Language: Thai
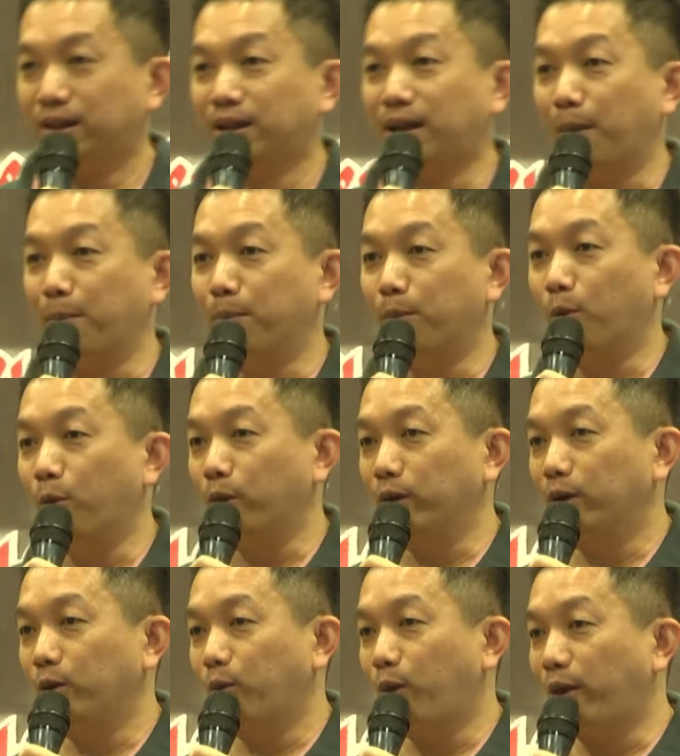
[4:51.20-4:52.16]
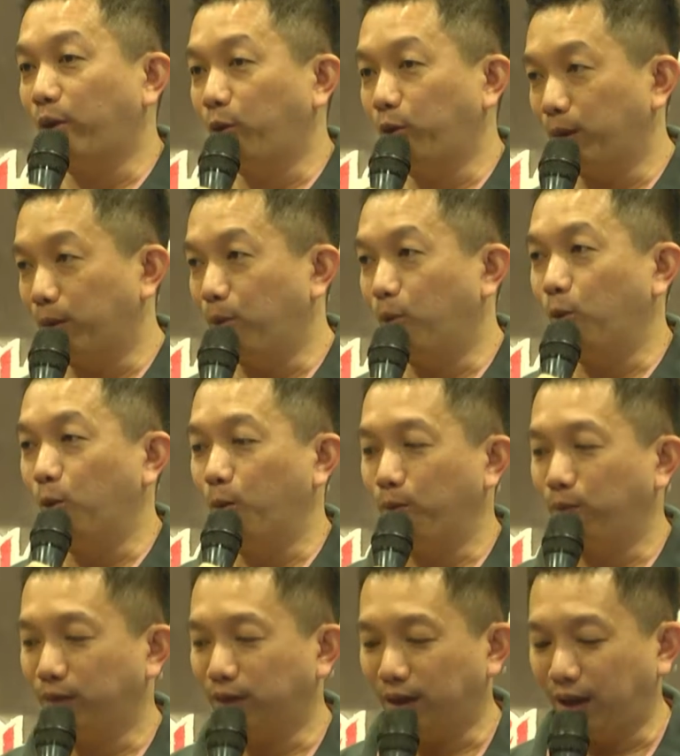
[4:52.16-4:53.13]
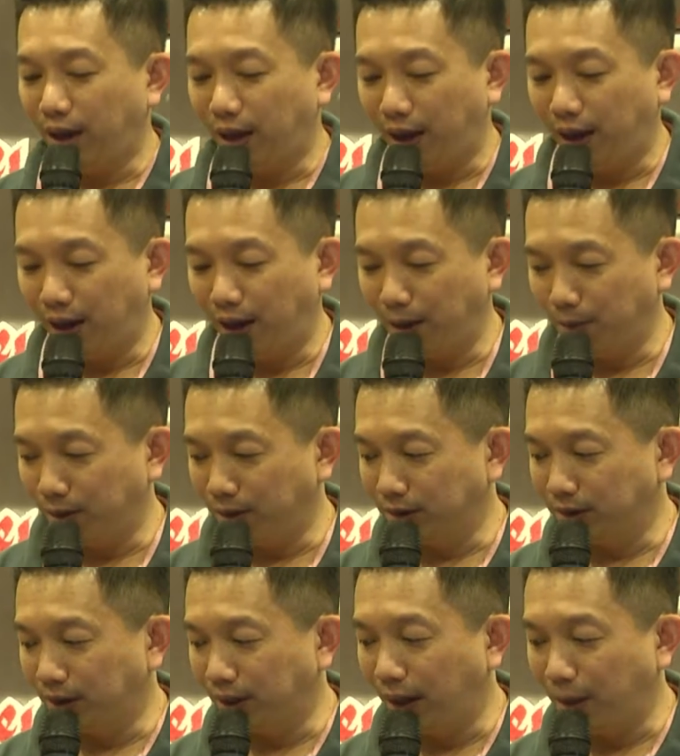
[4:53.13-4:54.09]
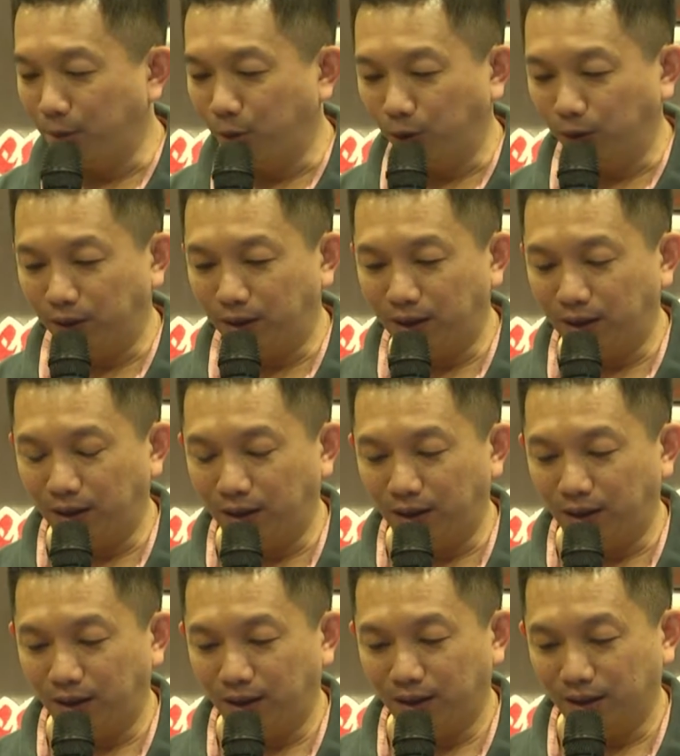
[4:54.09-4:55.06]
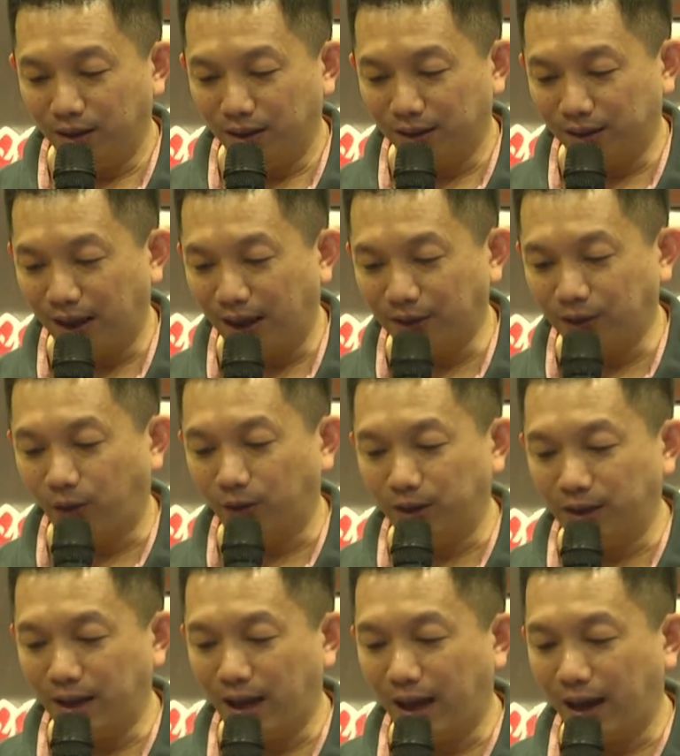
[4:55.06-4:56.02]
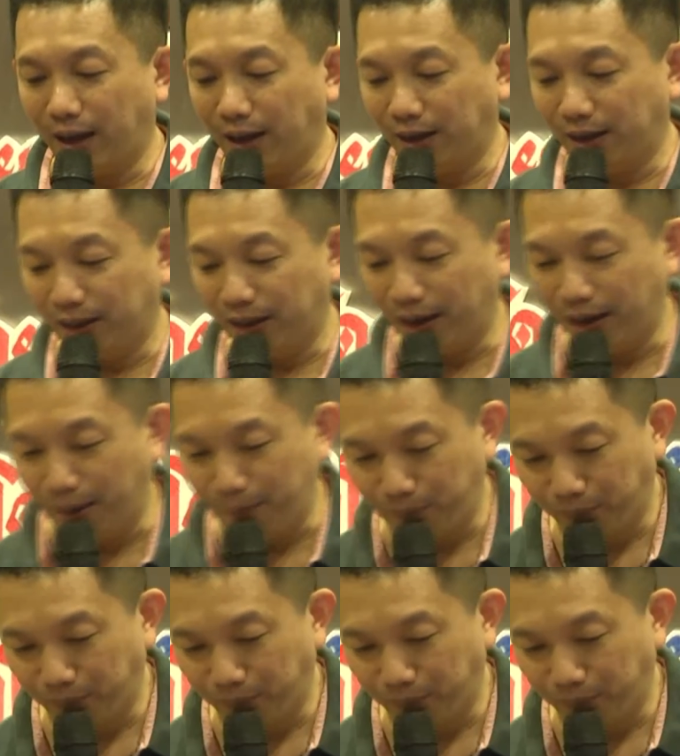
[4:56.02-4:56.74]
กับโหมดวัดอุณหภูมินะฮะให้มันแสดงผลที่หน้าจอนี้ได้นะครับ